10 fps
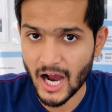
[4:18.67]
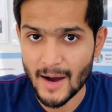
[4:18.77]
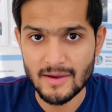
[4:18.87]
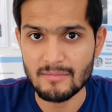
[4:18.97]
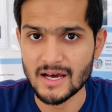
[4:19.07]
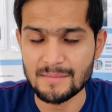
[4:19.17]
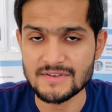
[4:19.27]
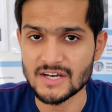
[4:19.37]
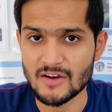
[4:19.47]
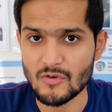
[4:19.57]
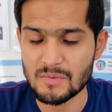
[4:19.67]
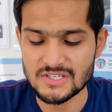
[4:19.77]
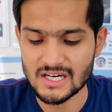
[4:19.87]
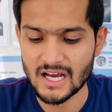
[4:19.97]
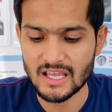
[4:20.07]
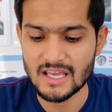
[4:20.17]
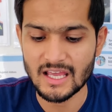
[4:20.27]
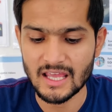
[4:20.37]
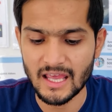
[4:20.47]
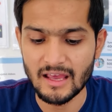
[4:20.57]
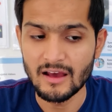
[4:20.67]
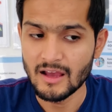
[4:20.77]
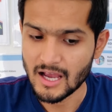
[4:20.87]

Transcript: आपके बारे में सारी इन्फॉर्मेशन आ गई है कि